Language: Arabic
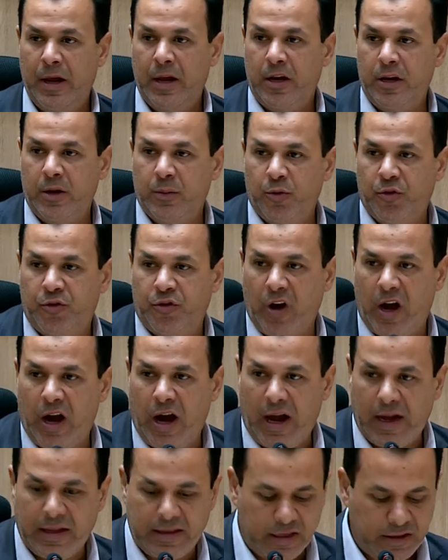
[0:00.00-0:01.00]

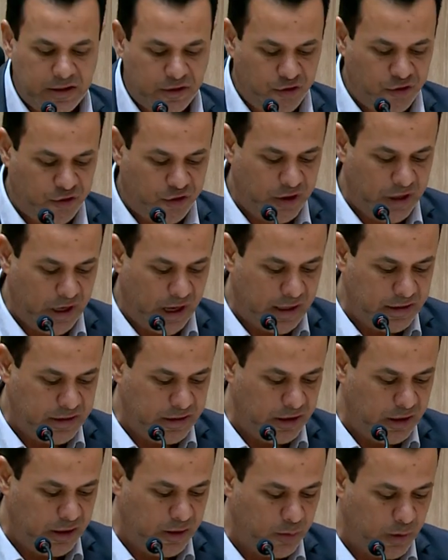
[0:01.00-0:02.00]
لمساعدة الشيعة
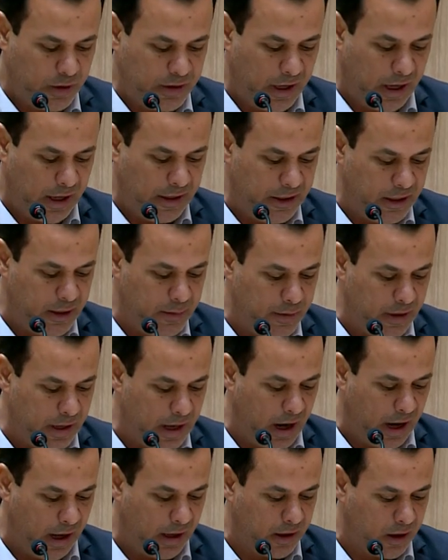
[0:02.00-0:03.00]
وتعليم
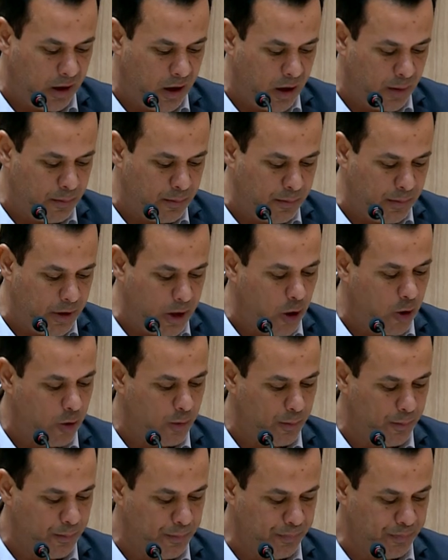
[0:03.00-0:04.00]
الأحكام
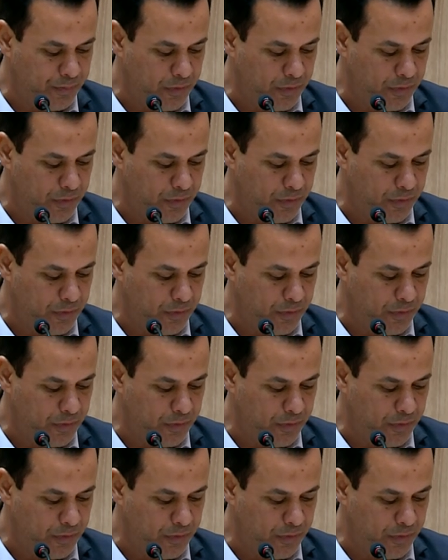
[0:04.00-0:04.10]
لهم